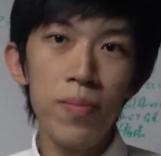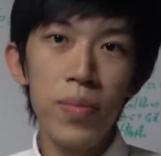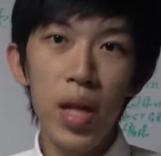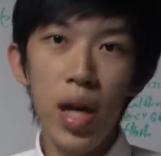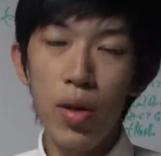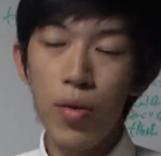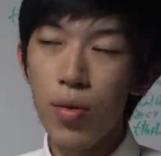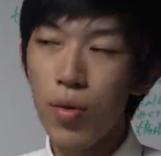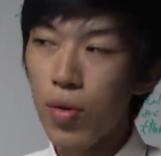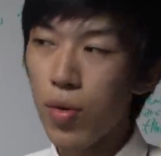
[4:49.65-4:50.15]

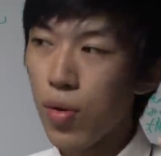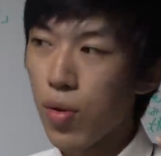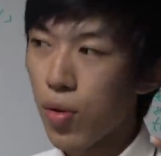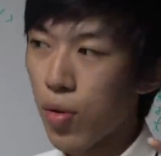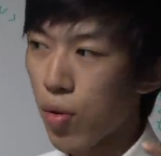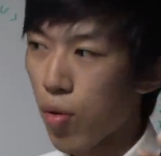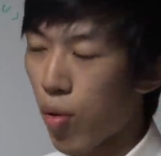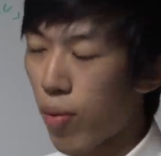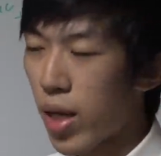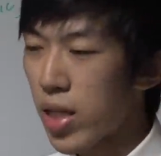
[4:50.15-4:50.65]
あ
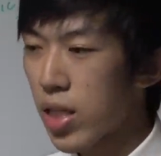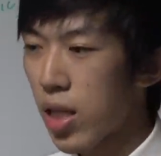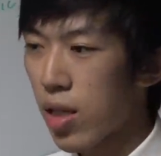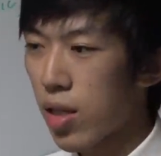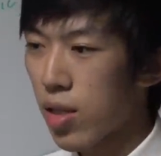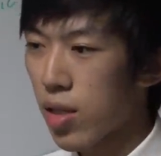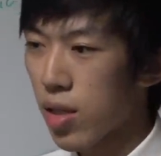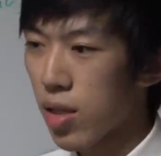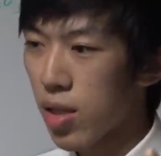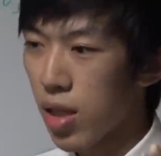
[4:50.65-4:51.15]
のー、コマーシャ
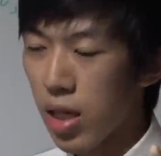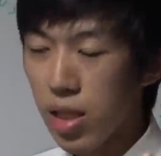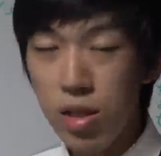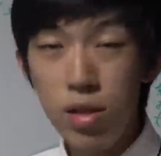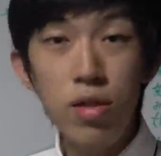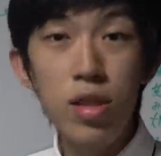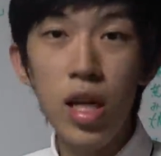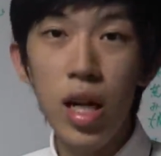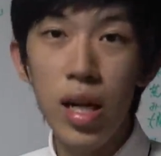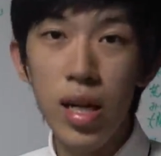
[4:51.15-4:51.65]
ルが
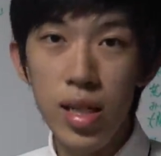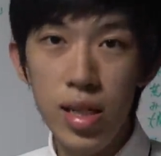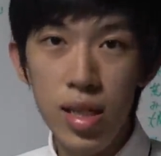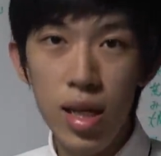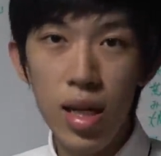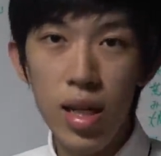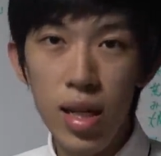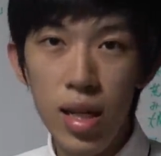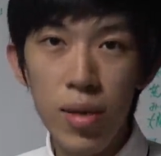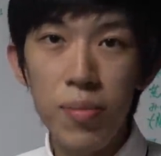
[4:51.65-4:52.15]
つくじゃないです
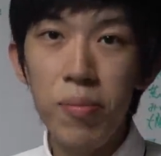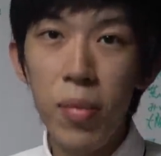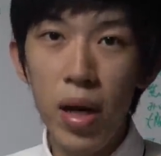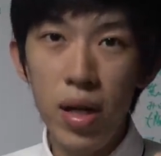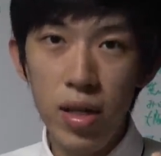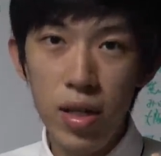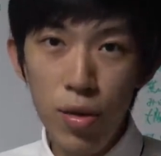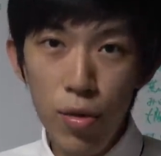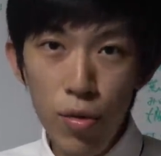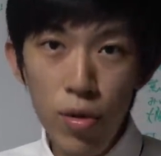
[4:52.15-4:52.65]
かでま
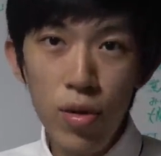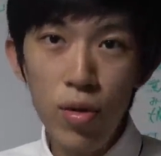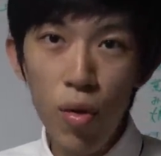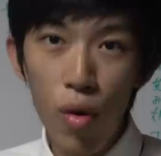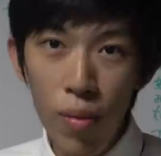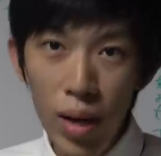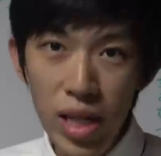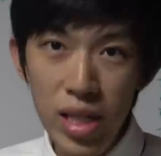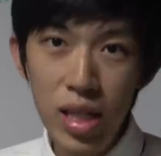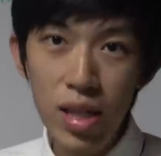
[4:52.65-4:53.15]
あ基本
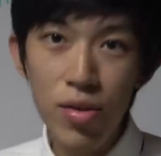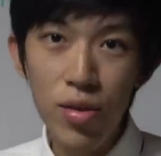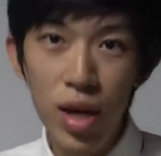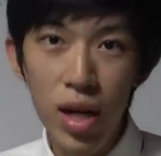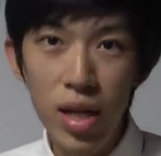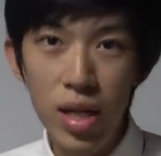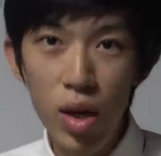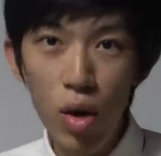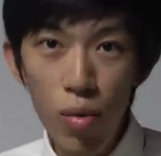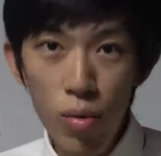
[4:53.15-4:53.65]
コマーシャルの
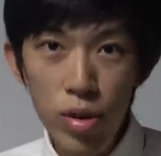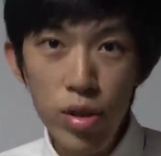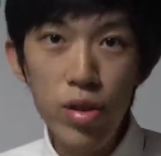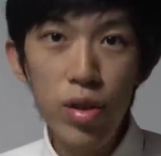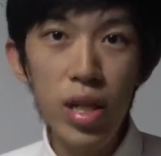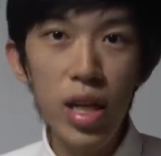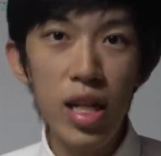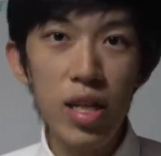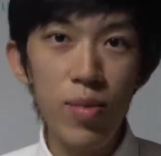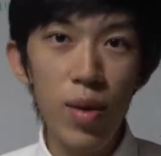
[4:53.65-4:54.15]
中には面
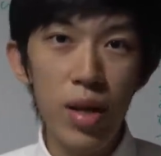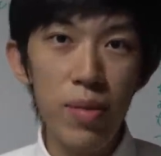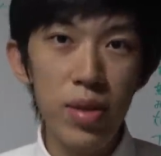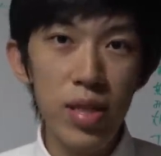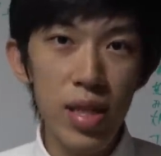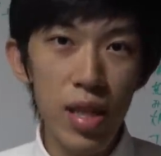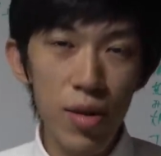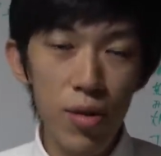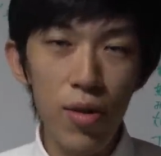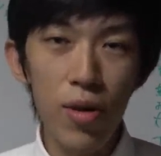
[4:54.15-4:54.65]
白いやつもありま
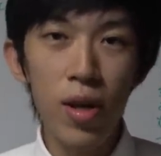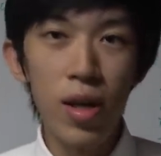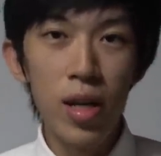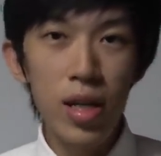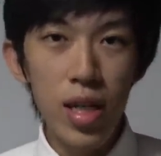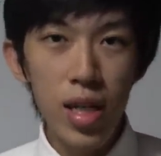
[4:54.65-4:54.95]
すけど